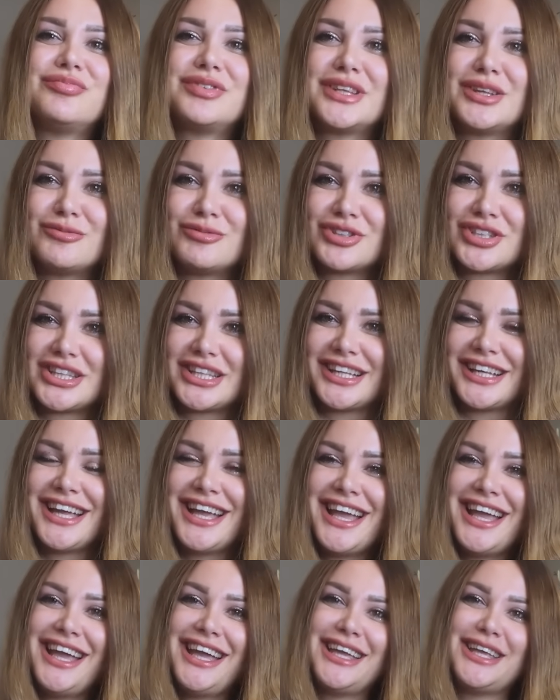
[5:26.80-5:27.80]
потому что
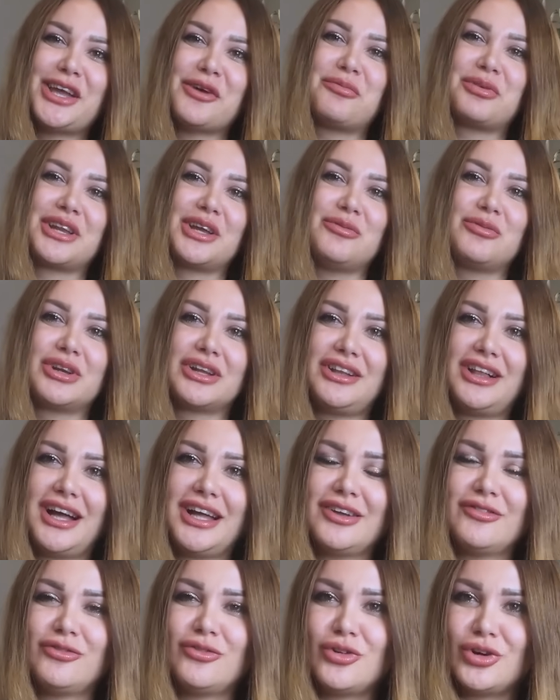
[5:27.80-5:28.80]
я
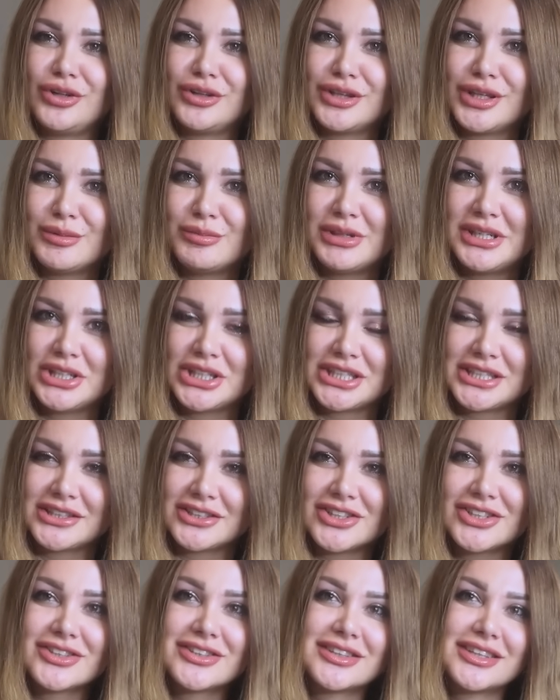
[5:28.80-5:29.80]
приобрела его на
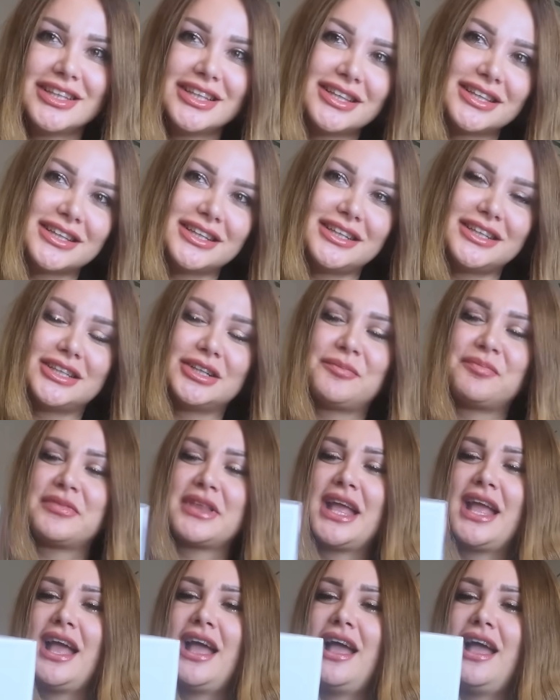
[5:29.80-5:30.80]
больших скидках.
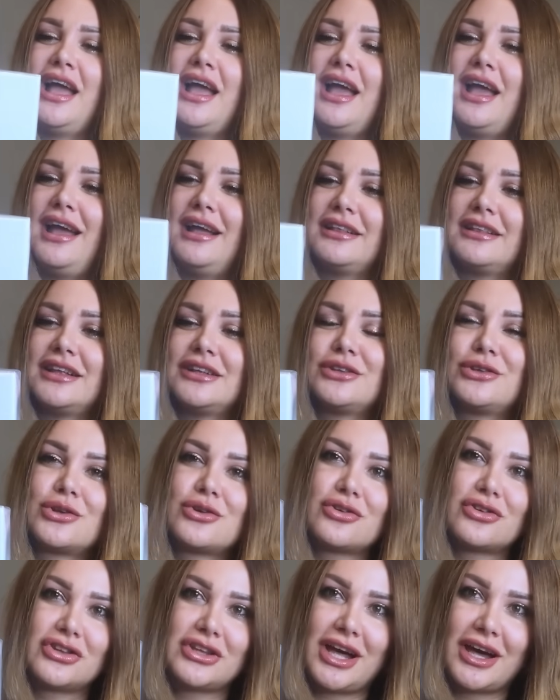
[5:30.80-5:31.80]
Это
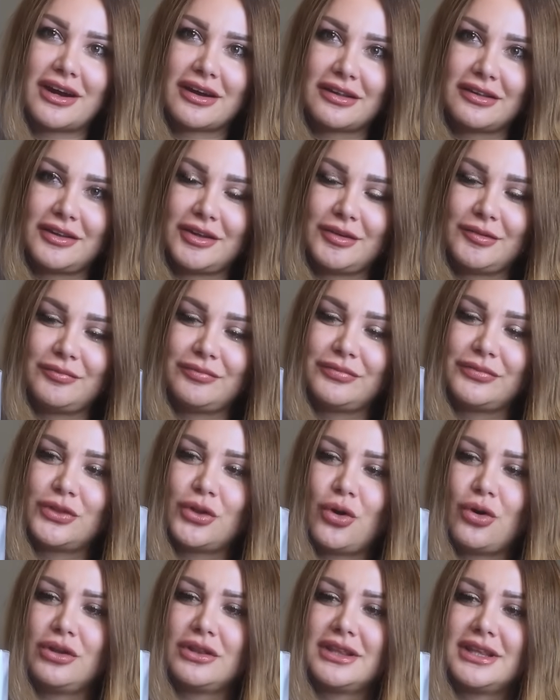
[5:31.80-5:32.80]
Трусарди
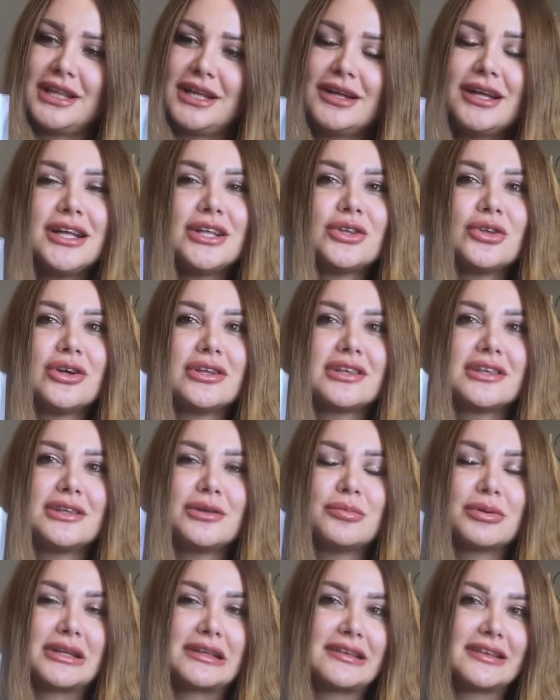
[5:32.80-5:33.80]
Донна, но это
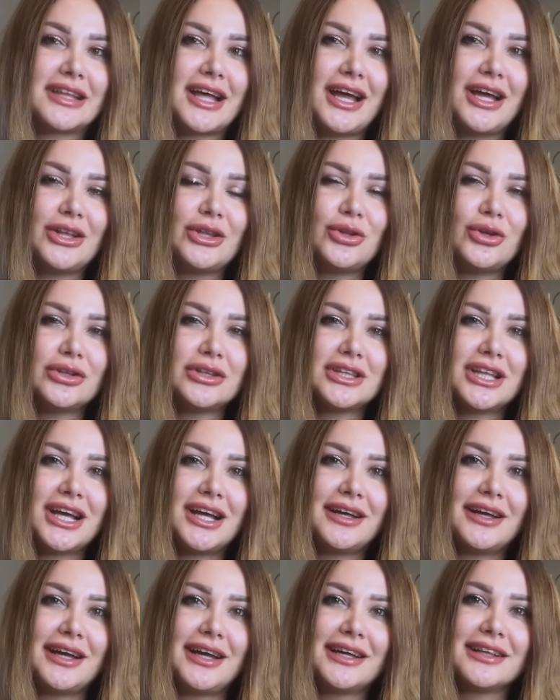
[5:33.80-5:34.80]
не простая
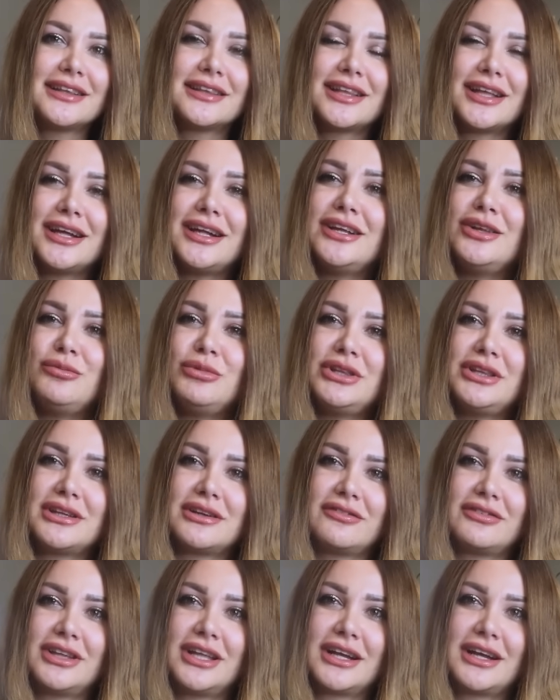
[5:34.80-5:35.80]
Донна, а это
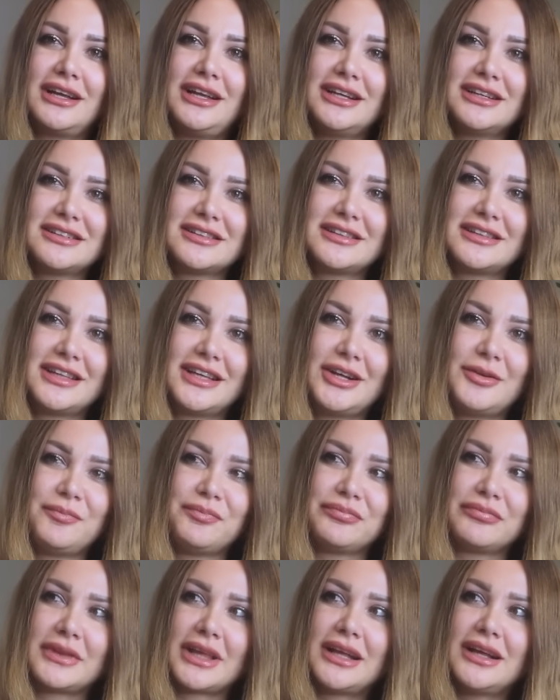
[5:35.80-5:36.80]
лимитированная коллекция
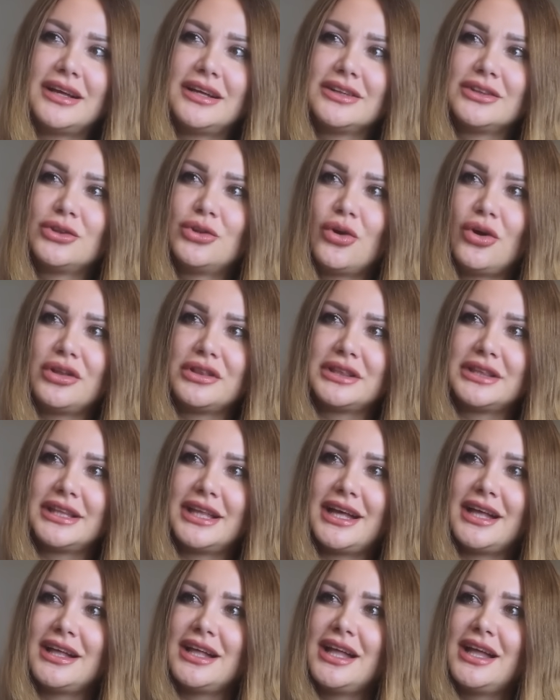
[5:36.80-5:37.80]

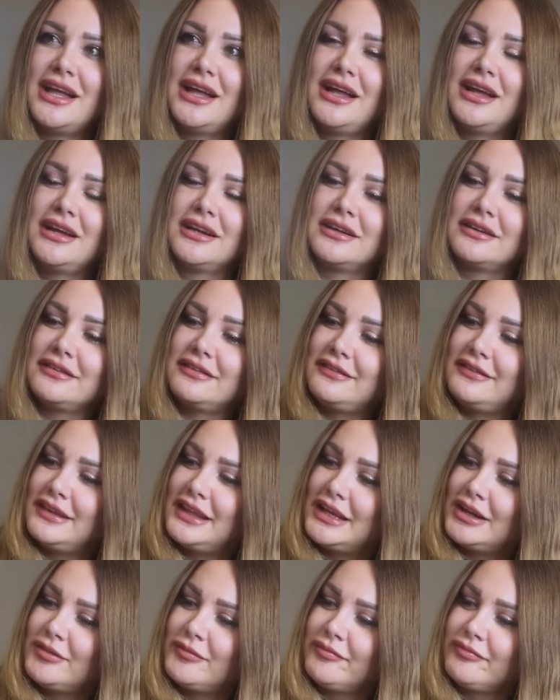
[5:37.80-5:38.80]
Донна,
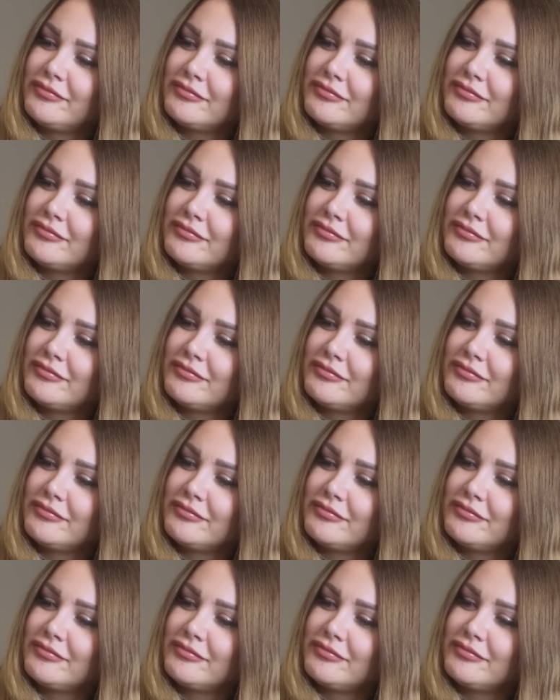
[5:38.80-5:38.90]
где